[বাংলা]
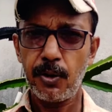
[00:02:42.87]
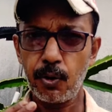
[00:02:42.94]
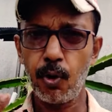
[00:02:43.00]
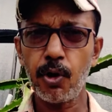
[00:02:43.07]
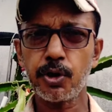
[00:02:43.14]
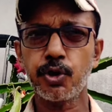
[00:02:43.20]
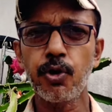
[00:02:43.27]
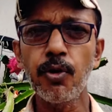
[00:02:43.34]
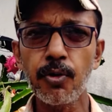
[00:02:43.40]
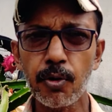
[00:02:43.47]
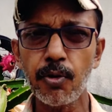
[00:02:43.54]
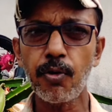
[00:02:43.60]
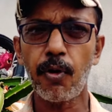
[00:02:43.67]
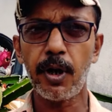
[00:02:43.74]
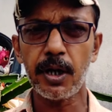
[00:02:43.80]
রস
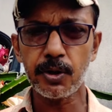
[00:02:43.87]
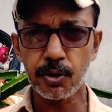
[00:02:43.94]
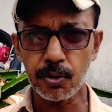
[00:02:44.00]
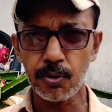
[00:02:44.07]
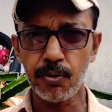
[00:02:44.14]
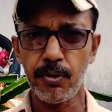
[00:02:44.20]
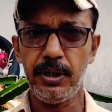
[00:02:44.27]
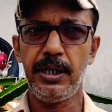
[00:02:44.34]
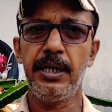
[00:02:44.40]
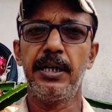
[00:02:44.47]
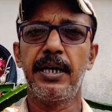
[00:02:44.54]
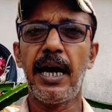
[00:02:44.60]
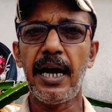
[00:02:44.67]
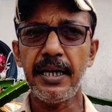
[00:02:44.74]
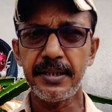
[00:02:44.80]
সংগ্রহ করার জন্য এর
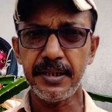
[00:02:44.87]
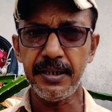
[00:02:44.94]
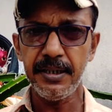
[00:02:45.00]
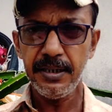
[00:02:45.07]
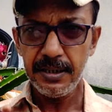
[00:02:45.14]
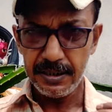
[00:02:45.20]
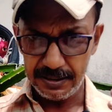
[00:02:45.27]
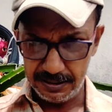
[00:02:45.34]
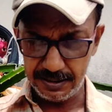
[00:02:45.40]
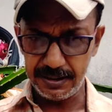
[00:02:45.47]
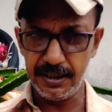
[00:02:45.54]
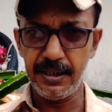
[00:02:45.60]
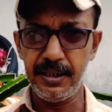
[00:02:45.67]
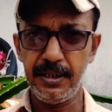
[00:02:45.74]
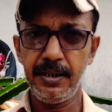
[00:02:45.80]
গায়েতে
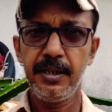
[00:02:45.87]
যে